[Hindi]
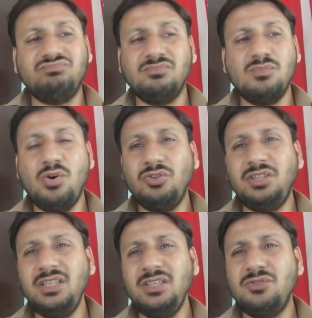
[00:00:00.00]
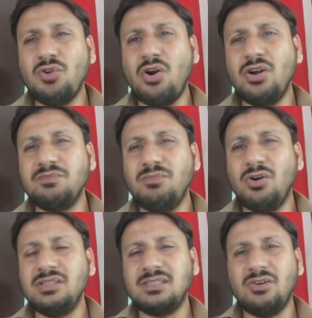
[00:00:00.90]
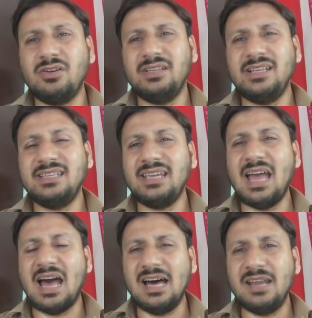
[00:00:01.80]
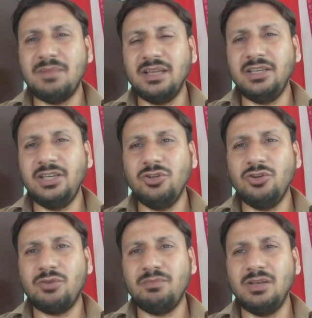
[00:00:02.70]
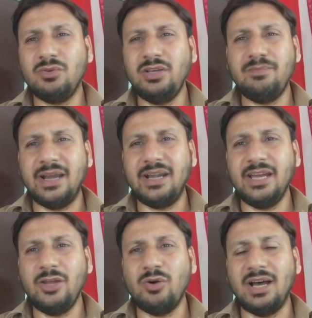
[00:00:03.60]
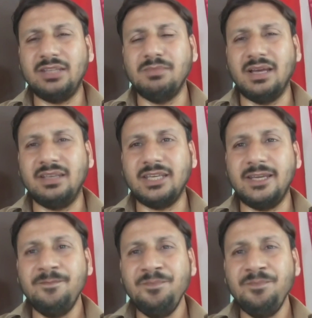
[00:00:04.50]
बहुत ही डॉट बॉल्स और जैसे कि हार मान ली हो और बिल्कुल ही बैठ गए हो हाथ बांध के